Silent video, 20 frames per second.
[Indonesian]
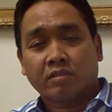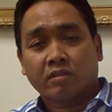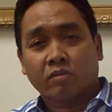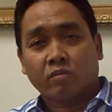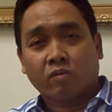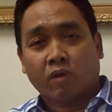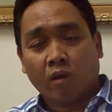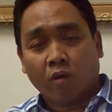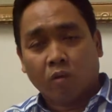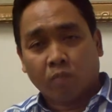
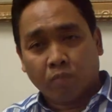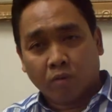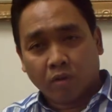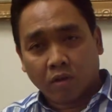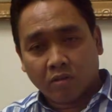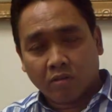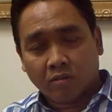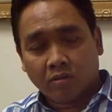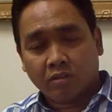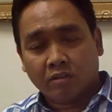
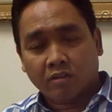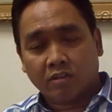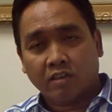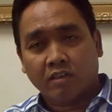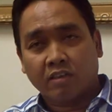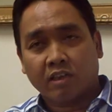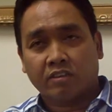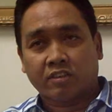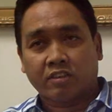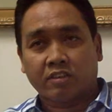Walaupun
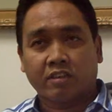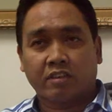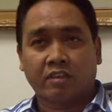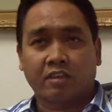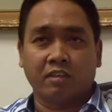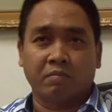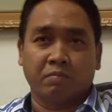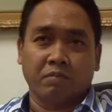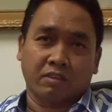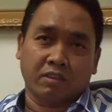tidak
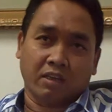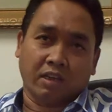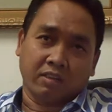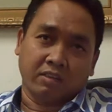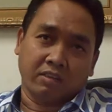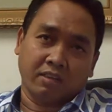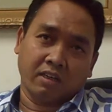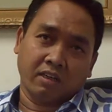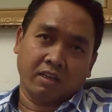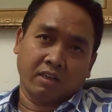sedikit
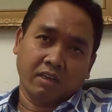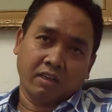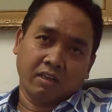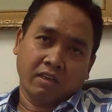misalnya